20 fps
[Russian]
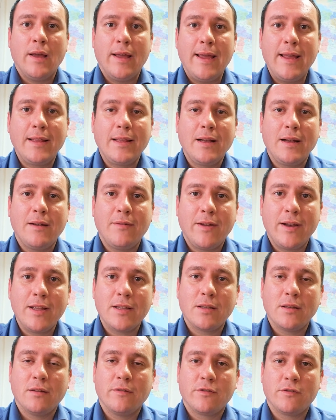Это
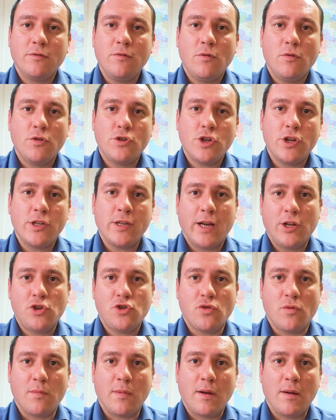говорит, в свою очередь, о
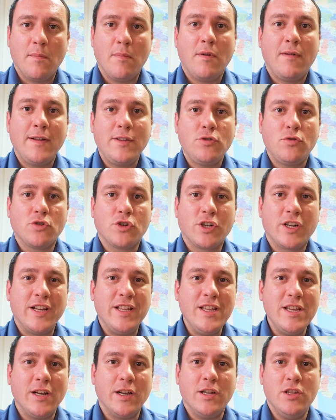чем? Молодежь
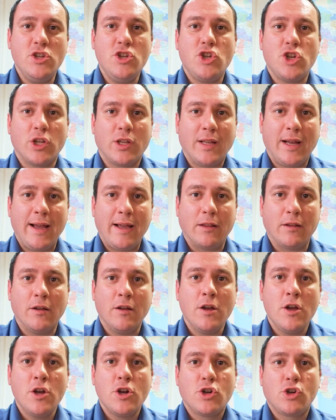книг не читает,
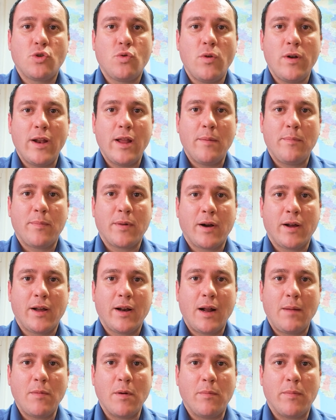школьная
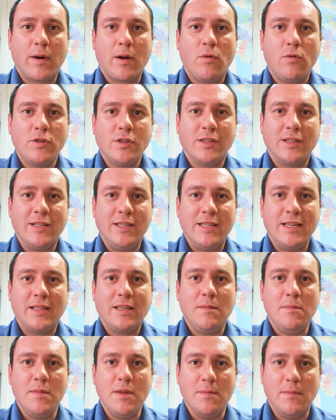программа проходит
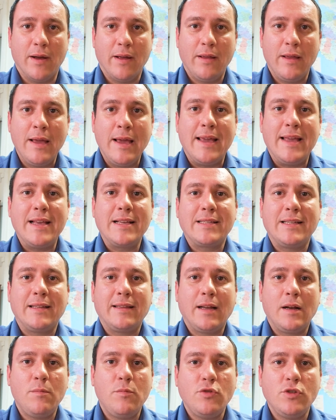где-то мимо. Если
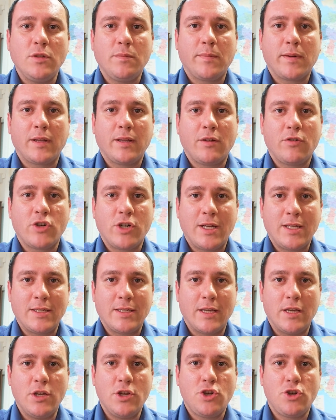так будет
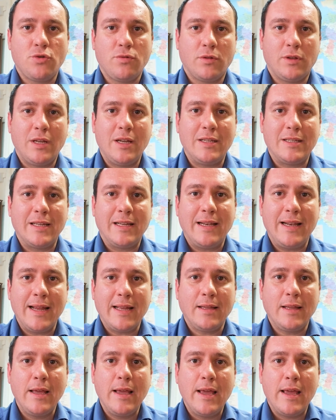продолжаться еще 30
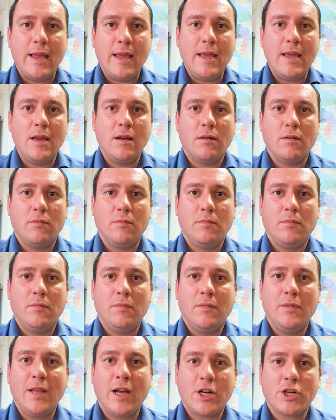лет, и
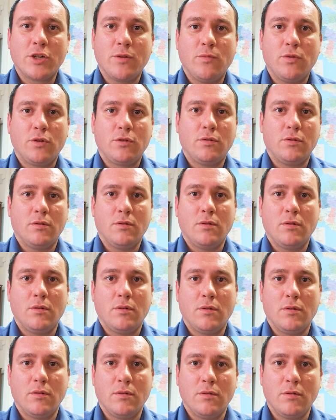наше вот
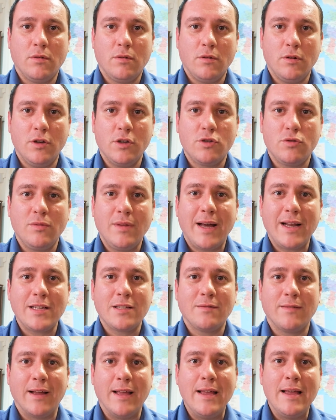э,
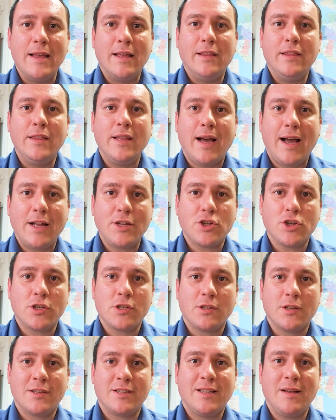государство
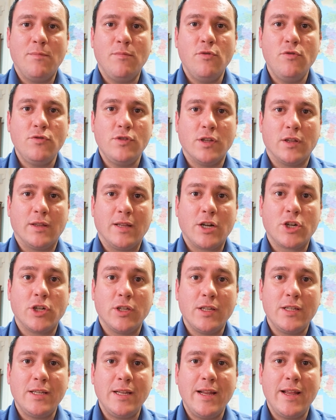начисто забудет,
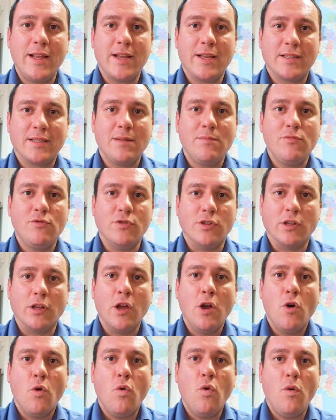наше население забудет
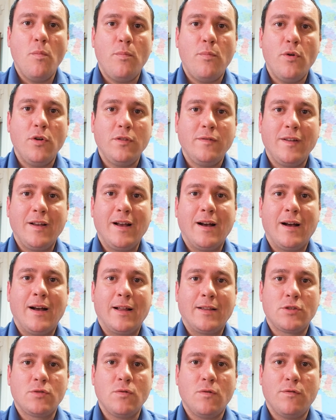о подвигах
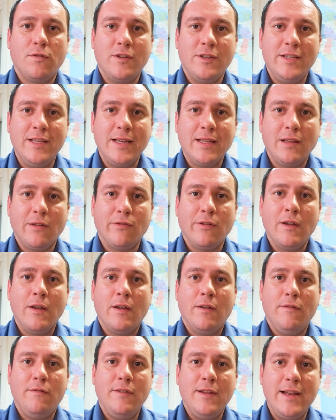отцов и дедов
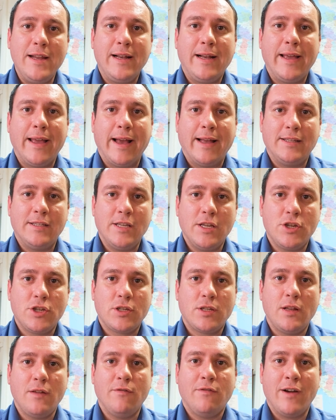в Великой
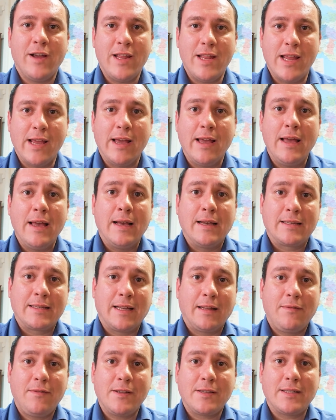Отечественной войне.
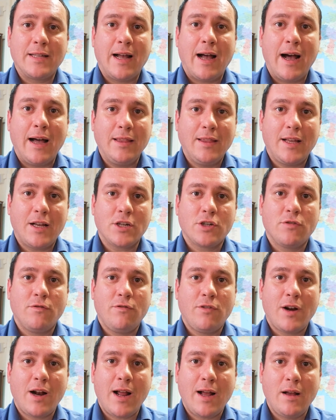Соответственно, а наш
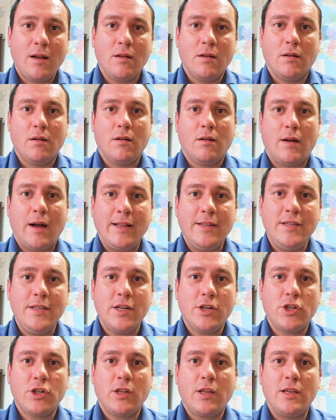враг э,
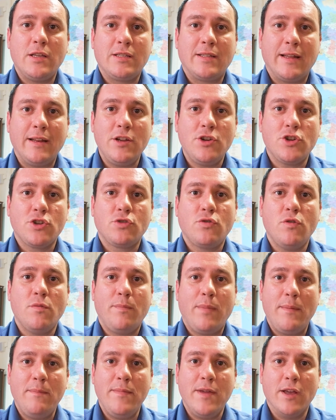одержит историческую
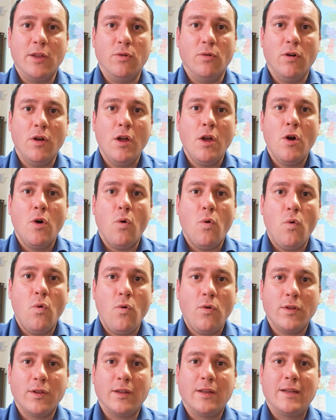победу.
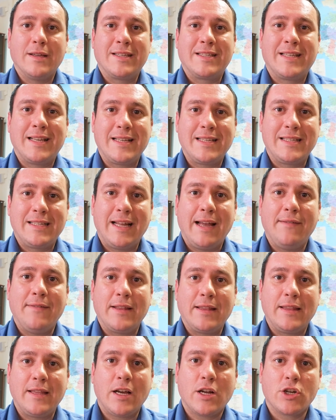Он
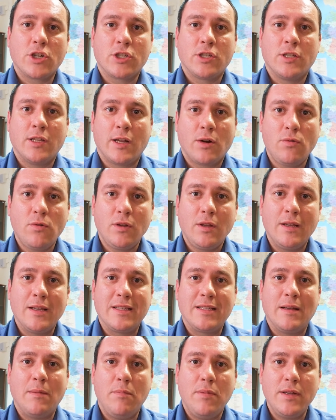заставит наш народ
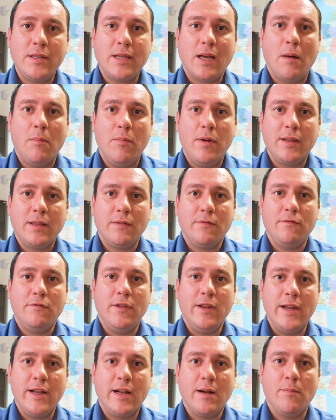забыть об этом
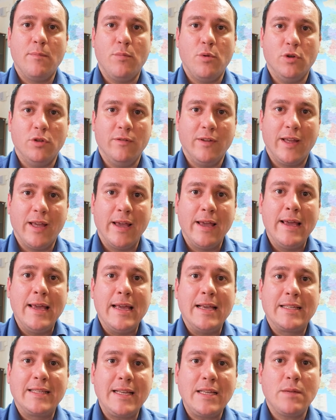великом подвиге.
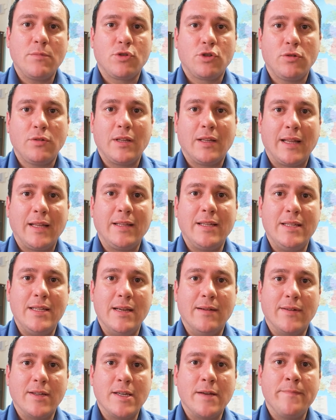И с этим что-то надо
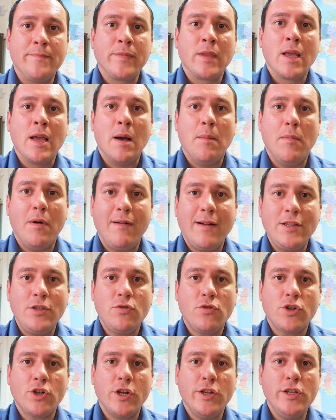делать.
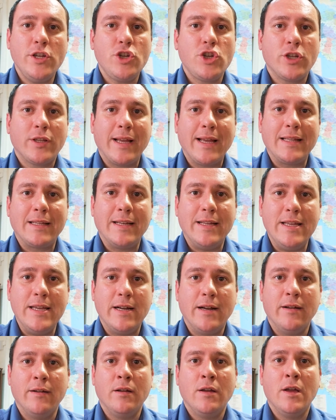Молодежь не читает
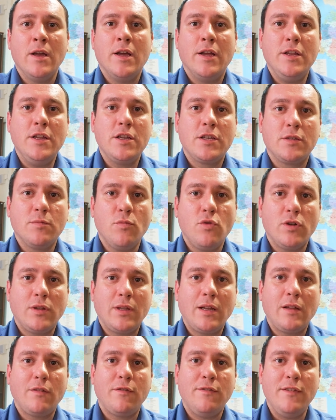книг, не
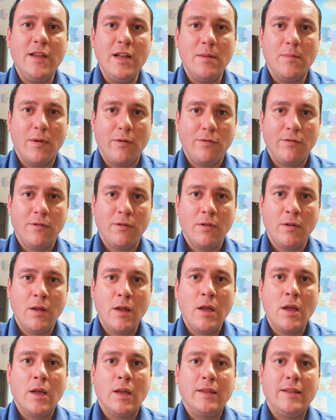смотрит фильмов,
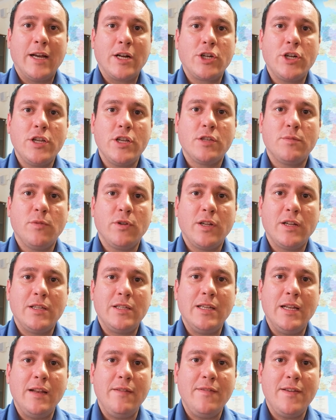даже не смотрит
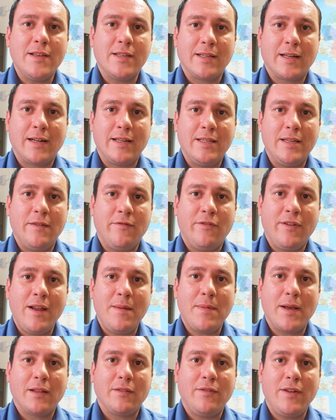телевизор, где
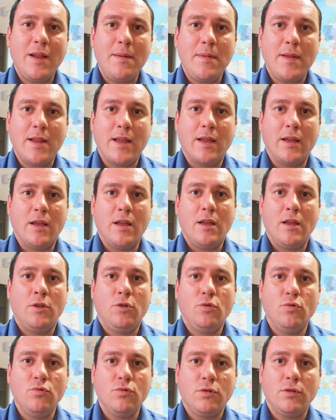время от времени
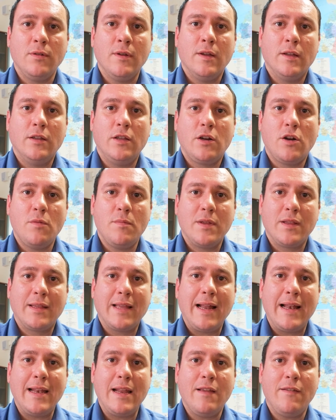идут
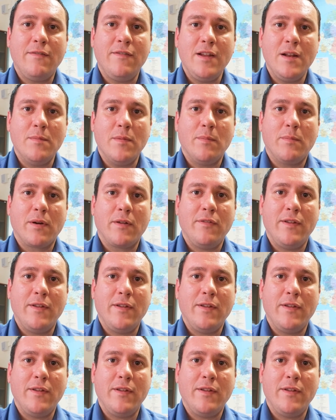документальные фильмы про